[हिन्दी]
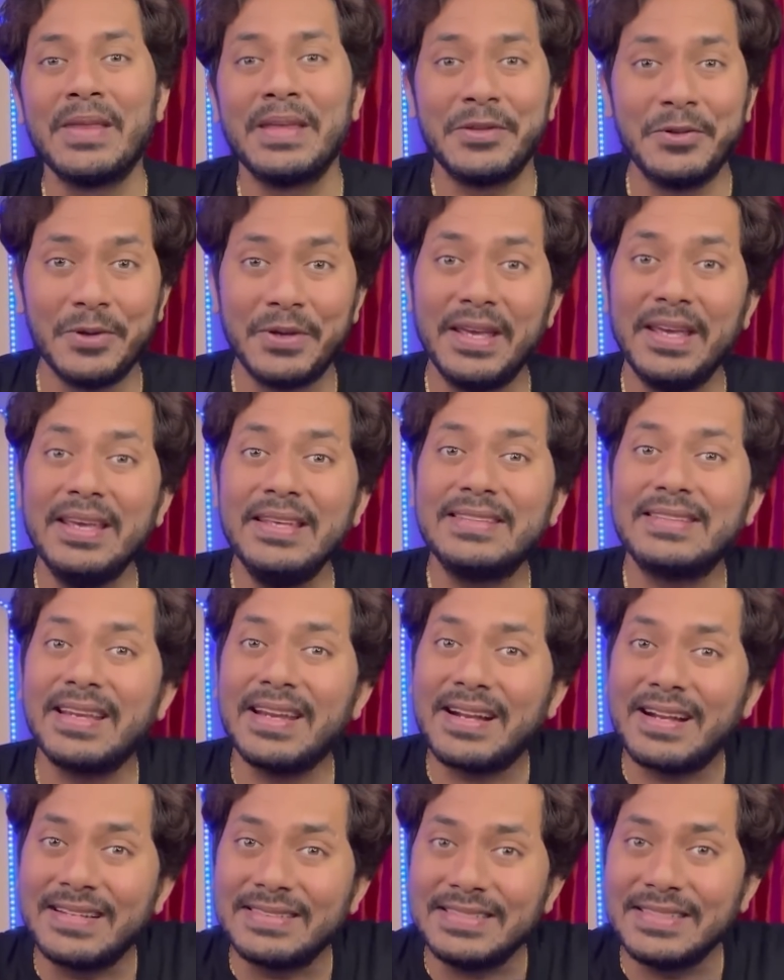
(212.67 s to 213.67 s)
क्योंकि इसके
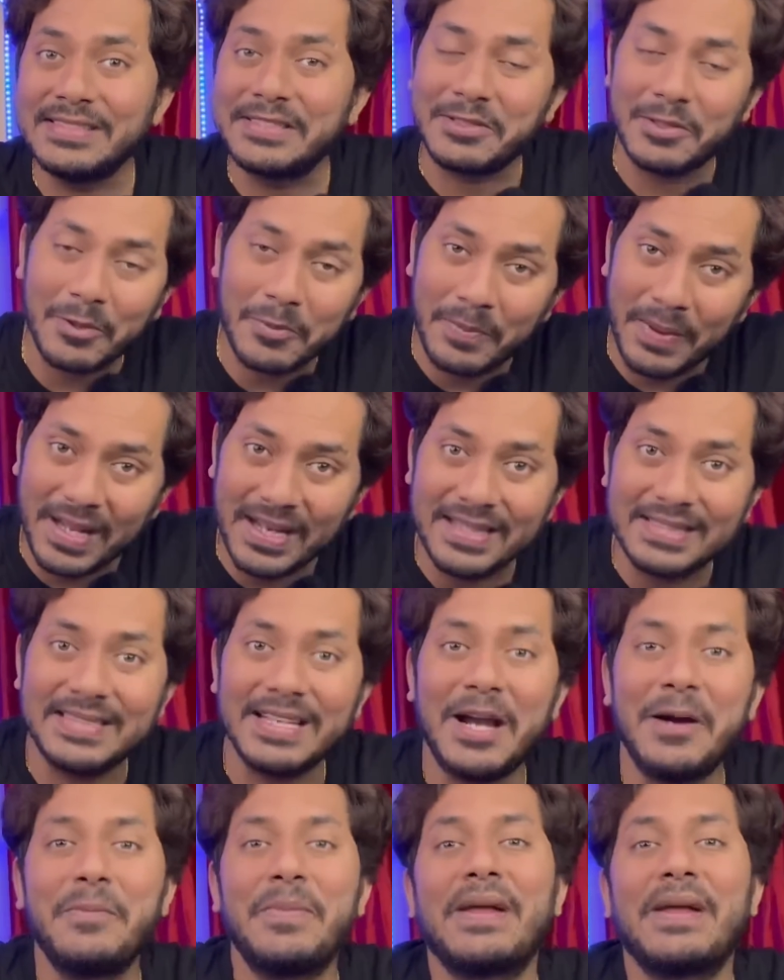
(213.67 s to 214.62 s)
कजन्स लोग पहले से यहाँ